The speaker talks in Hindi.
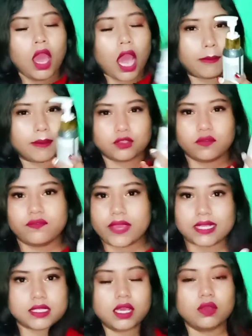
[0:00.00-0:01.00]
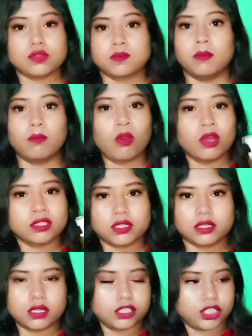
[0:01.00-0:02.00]
आपका जो फेस है उसमें बहुत
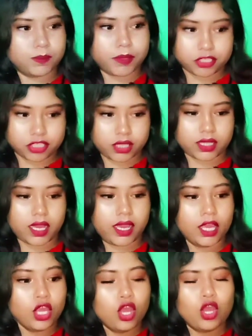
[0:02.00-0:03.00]
ज़्यादा डर्ट चिपक जाता है